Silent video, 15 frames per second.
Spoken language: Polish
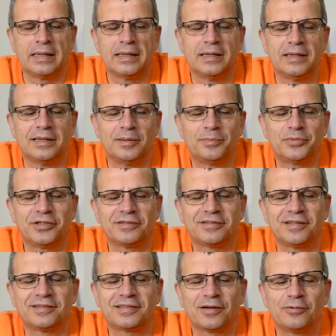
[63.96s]
Y, przez
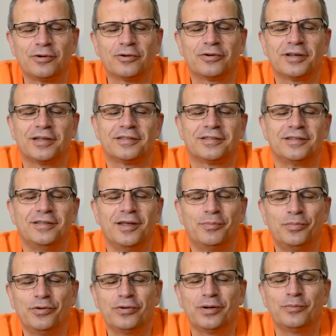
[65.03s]
ten cały okres nie
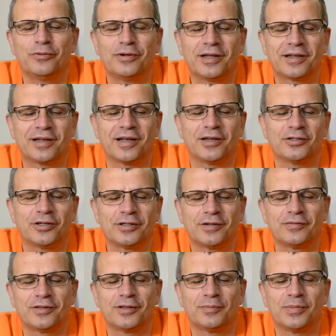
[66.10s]
byłem u lekarza,
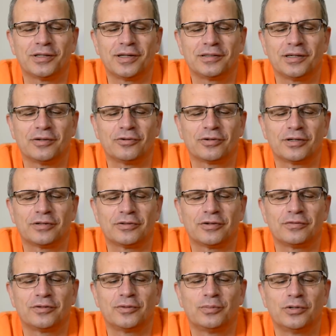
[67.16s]
nawet na badaniach
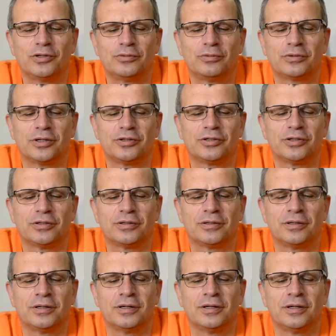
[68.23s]
okresowych, bo ich tutaj
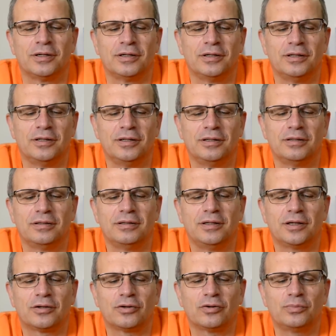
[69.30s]
się
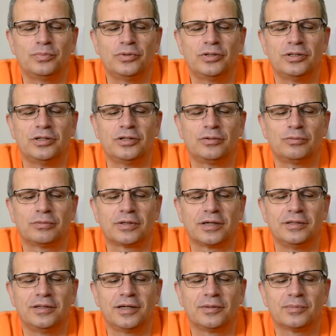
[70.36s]
nie robi, ich
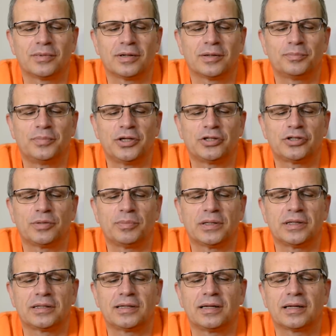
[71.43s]
tutaj nie ma. Pierwsze
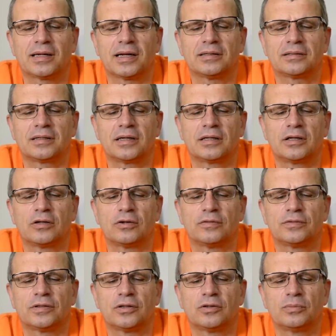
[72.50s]
badanie lekarskie
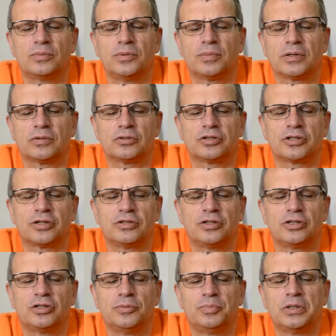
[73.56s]
kierowca robi mają
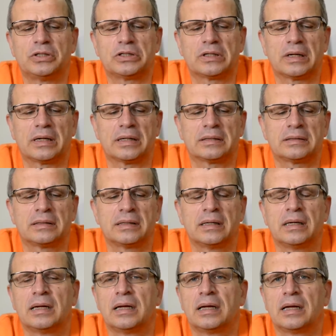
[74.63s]
45 lat,
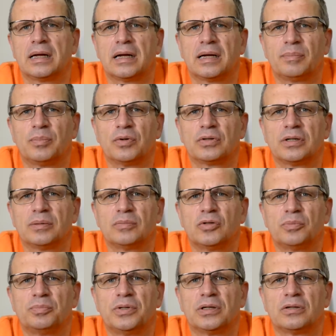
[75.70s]
a potem
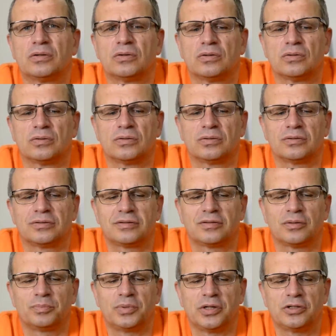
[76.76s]
dopiero
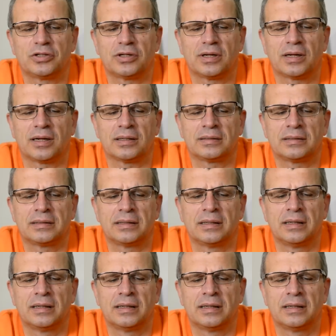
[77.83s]
co 5 lat.